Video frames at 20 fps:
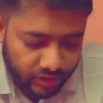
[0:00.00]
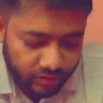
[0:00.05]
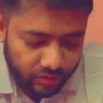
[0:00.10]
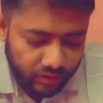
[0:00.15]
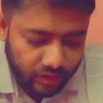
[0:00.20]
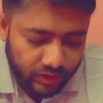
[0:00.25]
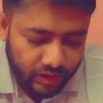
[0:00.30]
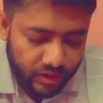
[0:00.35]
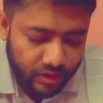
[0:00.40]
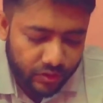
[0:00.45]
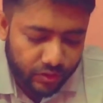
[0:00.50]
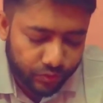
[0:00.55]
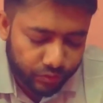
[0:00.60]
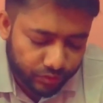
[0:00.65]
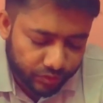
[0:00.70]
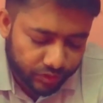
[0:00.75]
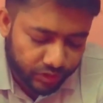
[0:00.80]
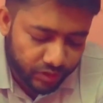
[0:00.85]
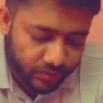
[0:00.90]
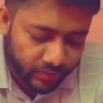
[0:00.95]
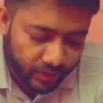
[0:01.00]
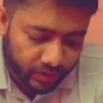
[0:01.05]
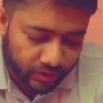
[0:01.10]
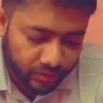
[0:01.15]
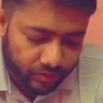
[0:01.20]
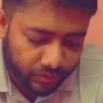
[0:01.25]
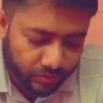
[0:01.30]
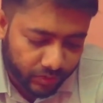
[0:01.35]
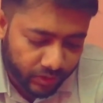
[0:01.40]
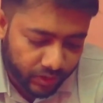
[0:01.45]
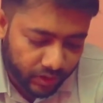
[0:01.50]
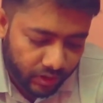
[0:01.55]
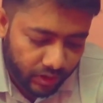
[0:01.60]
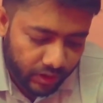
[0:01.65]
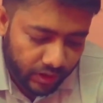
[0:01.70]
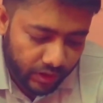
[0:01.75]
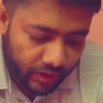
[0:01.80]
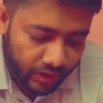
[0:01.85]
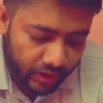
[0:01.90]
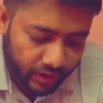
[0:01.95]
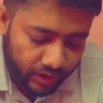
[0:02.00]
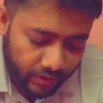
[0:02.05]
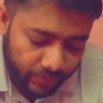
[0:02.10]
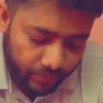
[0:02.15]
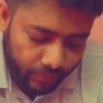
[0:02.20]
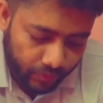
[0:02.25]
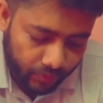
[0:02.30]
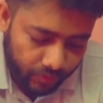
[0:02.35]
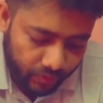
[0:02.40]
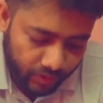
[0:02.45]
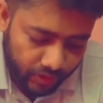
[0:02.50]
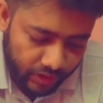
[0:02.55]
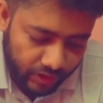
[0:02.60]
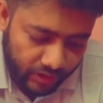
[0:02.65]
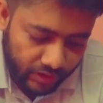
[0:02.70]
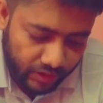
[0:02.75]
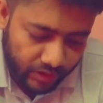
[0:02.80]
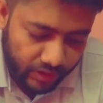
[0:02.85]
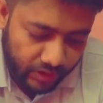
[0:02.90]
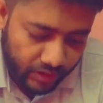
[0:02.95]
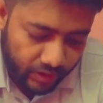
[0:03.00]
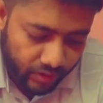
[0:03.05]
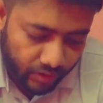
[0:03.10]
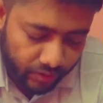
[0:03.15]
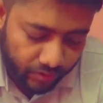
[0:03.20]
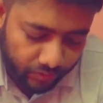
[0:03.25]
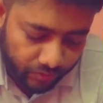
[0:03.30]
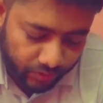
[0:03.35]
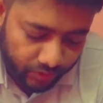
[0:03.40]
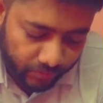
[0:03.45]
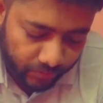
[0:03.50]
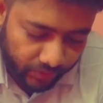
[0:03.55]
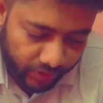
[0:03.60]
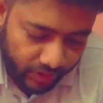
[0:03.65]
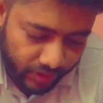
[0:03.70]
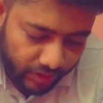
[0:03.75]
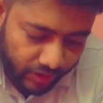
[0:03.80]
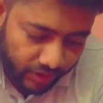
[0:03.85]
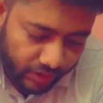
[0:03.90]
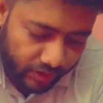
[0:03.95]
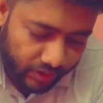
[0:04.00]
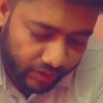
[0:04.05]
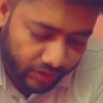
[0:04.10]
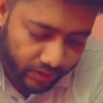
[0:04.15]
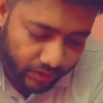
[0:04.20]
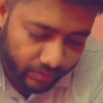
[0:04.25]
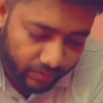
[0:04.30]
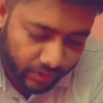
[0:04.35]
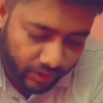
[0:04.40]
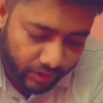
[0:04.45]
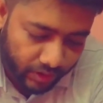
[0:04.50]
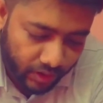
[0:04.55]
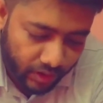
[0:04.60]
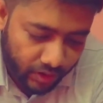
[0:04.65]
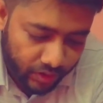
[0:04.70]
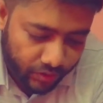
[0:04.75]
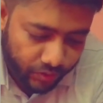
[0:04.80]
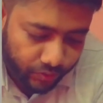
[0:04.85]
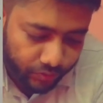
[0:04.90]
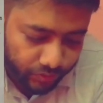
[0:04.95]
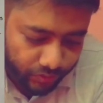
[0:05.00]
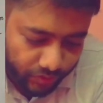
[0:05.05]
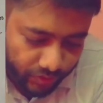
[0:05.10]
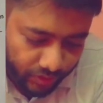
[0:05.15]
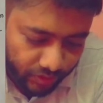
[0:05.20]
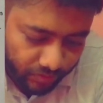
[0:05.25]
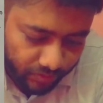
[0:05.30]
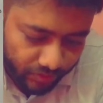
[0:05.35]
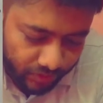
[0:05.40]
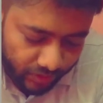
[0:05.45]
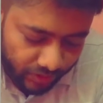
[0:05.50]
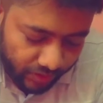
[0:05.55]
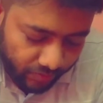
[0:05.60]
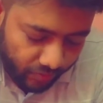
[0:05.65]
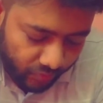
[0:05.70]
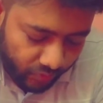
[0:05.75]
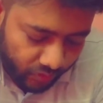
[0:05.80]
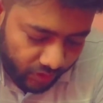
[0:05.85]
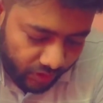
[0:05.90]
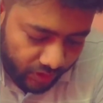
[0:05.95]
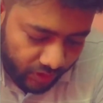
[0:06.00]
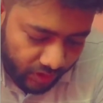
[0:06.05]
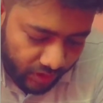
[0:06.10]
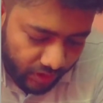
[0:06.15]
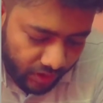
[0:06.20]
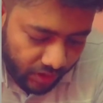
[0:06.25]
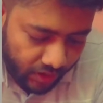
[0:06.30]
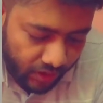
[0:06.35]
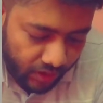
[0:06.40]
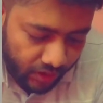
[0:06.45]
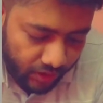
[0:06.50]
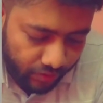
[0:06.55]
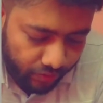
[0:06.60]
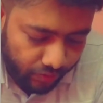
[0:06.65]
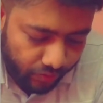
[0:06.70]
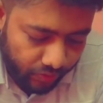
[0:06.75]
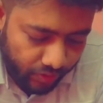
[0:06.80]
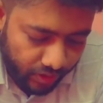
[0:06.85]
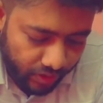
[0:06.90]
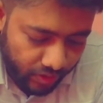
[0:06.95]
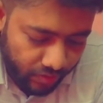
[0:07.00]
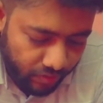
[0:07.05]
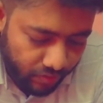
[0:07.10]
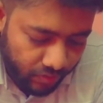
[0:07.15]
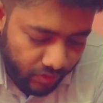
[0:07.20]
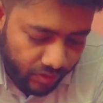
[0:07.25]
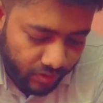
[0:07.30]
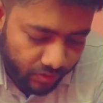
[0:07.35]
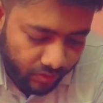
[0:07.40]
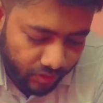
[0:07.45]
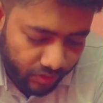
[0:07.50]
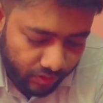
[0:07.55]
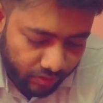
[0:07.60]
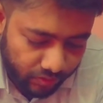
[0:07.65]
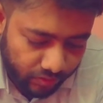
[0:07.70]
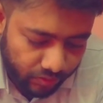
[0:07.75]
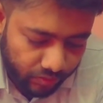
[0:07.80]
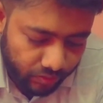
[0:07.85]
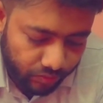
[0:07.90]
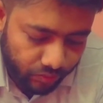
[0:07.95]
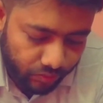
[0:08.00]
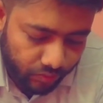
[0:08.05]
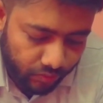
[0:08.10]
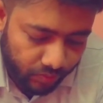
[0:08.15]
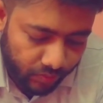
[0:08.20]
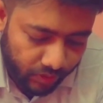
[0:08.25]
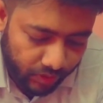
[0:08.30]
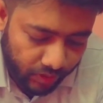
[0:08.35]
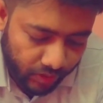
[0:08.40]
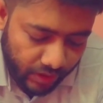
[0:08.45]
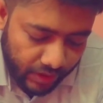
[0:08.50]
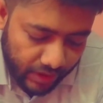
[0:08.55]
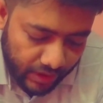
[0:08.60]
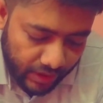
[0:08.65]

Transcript: সাধারণত একটা সূত্রের মাধ্যমেই এই এটা নির্ণয় করতে পারি সেক্ষেত্রে আমরা সূত্রটা তোমাদেরকে বলে দিচ্ছি ইও কিউ ইজ ইকাল টু রুট ওভার